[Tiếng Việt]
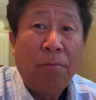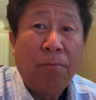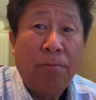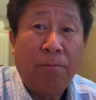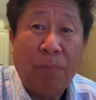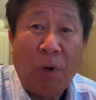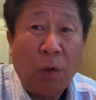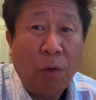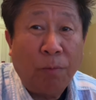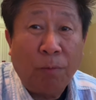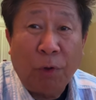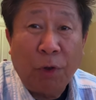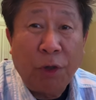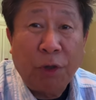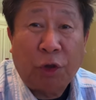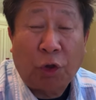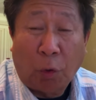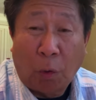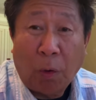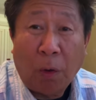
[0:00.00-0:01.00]
mong muốn
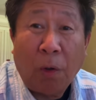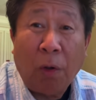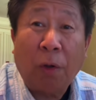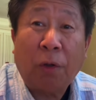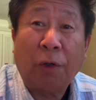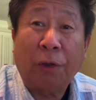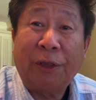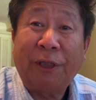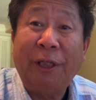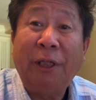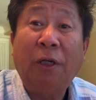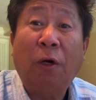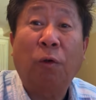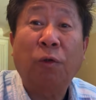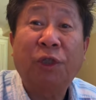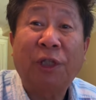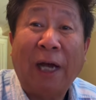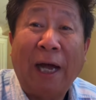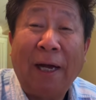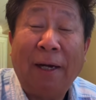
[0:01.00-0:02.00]
được thổ ở cái tin
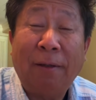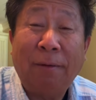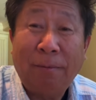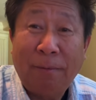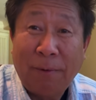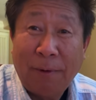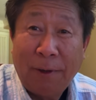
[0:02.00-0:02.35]
cầu sang